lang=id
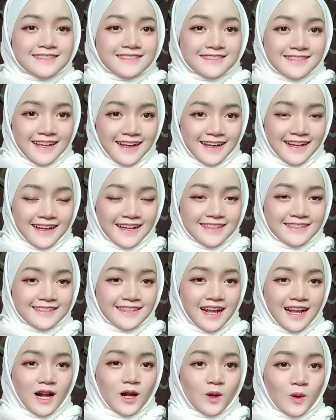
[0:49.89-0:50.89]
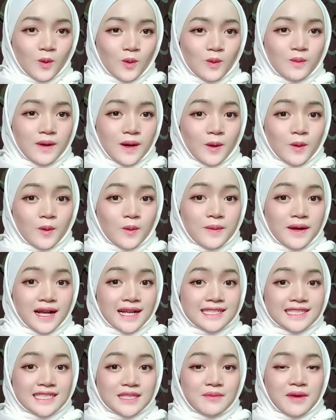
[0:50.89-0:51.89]
Dan aku mau
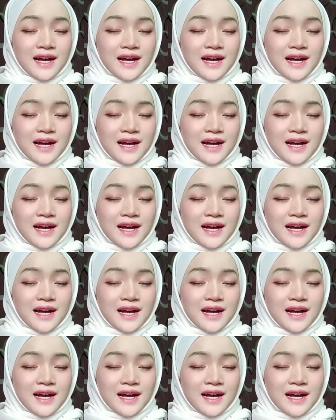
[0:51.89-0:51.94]
makasih